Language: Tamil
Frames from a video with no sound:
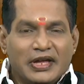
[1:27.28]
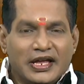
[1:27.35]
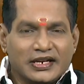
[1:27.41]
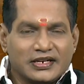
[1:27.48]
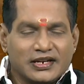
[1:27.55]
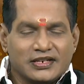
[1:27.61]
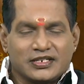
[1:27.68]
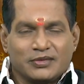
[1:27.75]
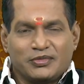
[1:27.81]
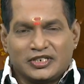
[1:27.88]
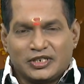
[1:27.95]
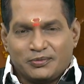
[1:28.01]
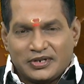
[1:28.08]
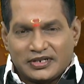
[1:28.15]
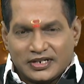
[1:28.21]
பேக்கரி
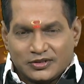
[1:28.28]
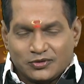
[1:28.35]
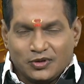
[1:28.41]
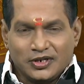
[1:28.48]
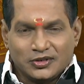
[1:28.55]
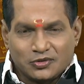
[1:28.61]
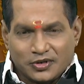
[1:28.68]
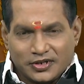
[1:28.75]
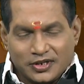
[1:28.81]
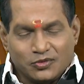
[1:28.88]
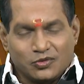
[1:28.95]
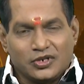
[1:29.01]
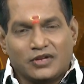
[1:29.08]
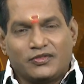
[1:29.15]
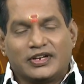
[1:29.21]
சம்பந்தப்பட்ட
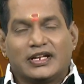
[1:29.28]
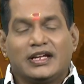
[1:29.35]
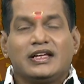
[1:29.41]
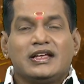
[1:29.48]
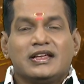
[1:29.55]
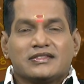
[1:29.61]
தொழில்துறையில் உள்ளவங்க